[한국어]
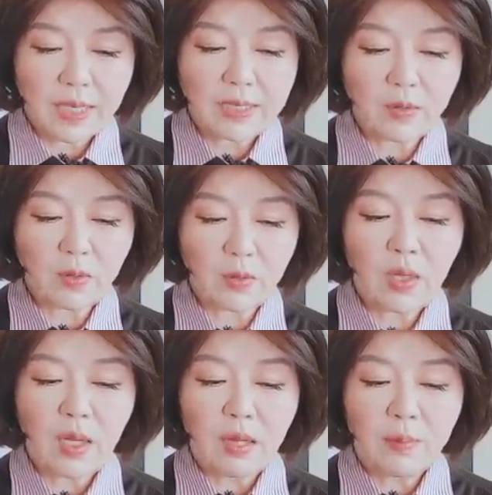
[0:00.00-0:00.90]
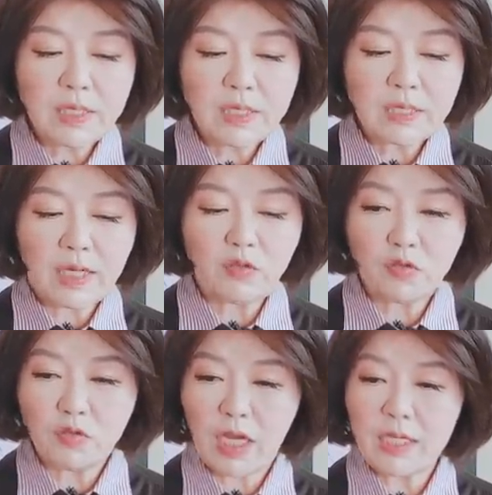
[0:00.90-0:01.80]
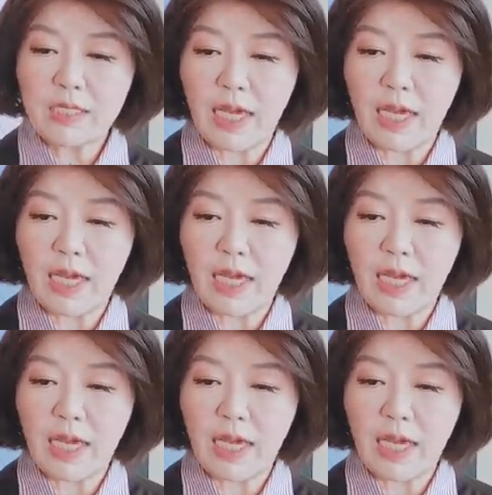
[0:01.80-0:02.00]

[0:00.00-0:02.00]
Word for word: 그리고 머스크가 추구하는